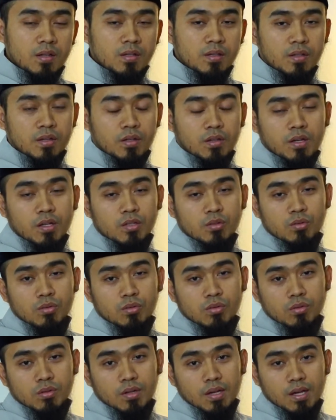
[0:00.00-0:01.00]

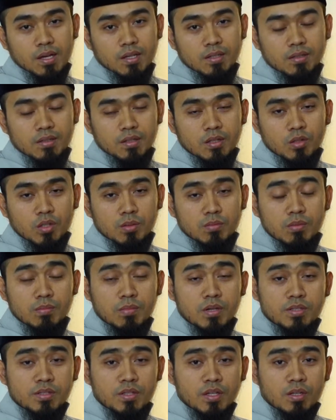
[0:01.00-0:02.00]
Qiraatul Qur'an atau
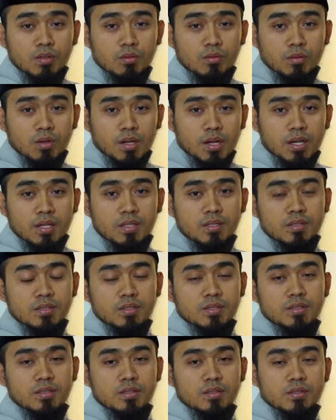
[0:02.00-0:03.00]
membaca Al-Qur'an
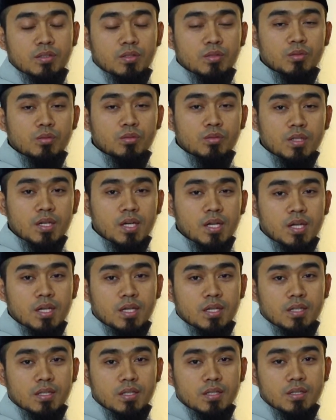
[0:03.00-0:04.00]

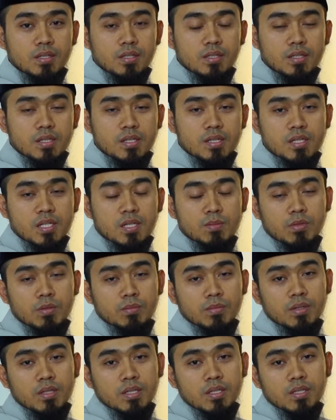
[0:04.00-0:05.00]
tentunya ini
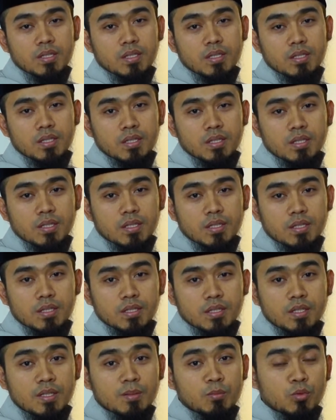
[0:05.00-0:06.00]
memiliki
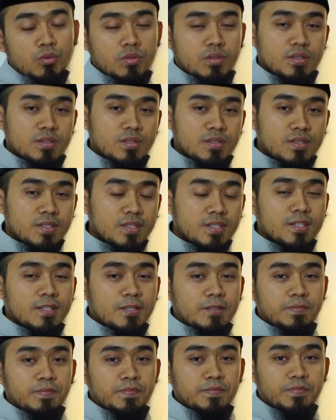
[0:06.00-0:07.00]
ilmu tersendiri.